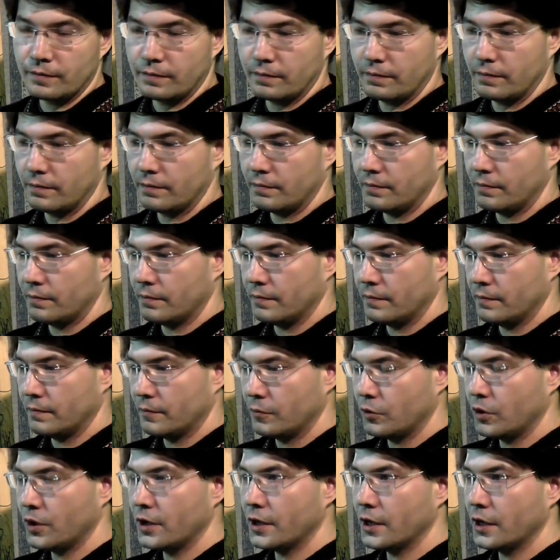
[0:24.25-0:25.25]

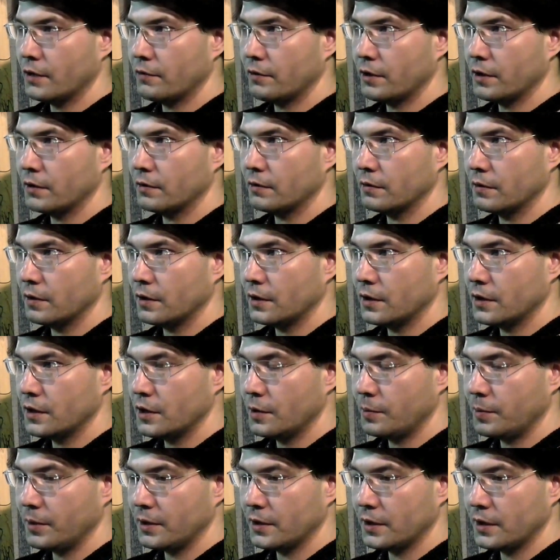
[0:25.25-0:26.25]
Ну, как я говорил, о
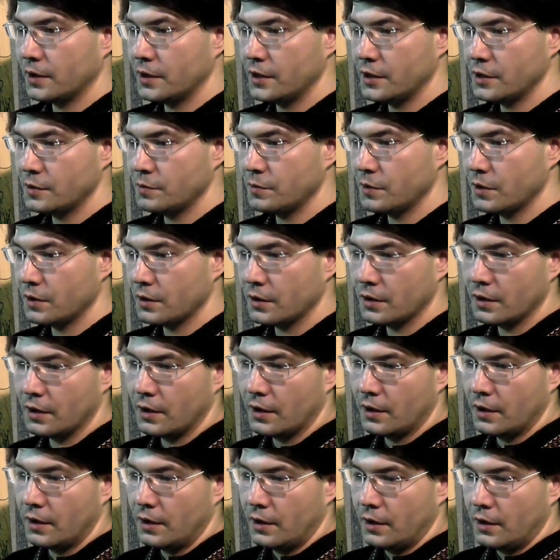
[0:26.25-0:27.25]
неоплатонизме
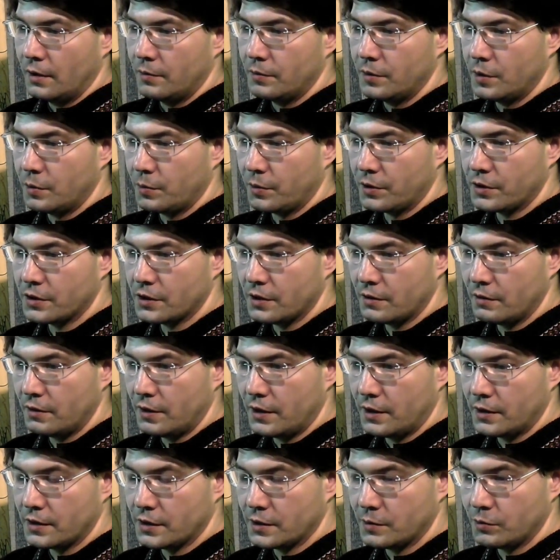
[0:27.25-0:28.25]
мир
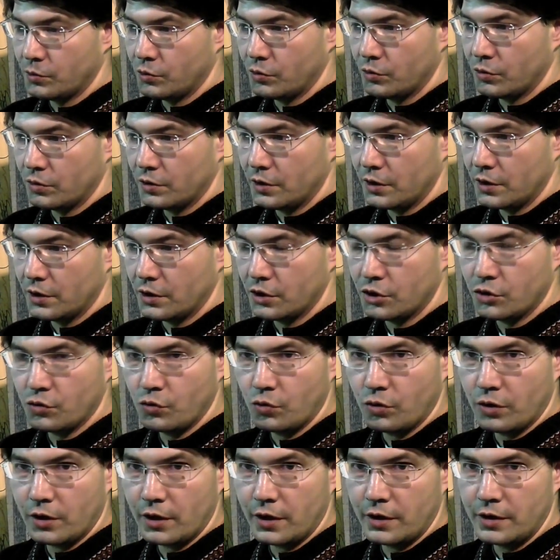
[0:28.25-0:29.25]
представляет собой некий
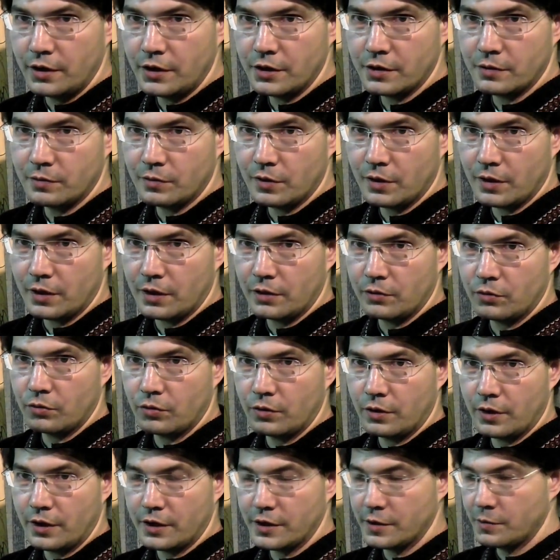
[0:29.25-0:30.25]
живой организм, да,
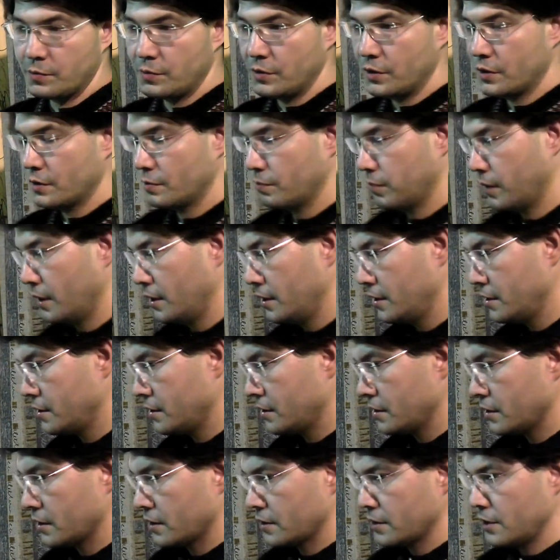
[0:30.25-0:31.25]
который разбит по
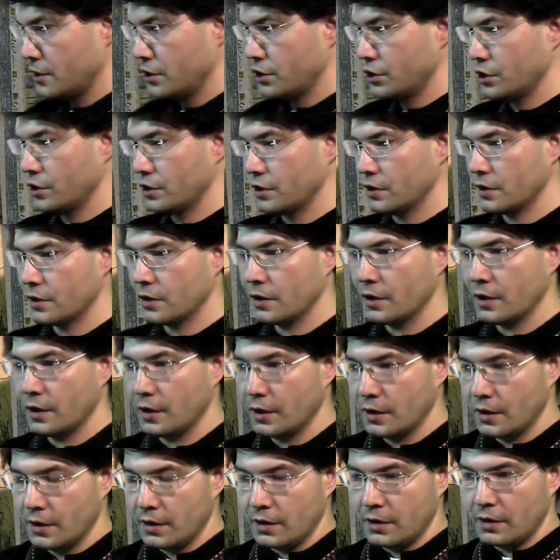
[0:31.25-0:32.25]
линии развлечения
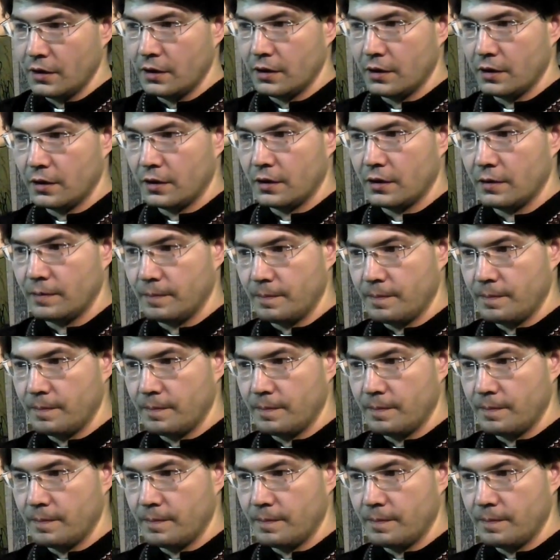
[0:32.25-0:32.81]
а,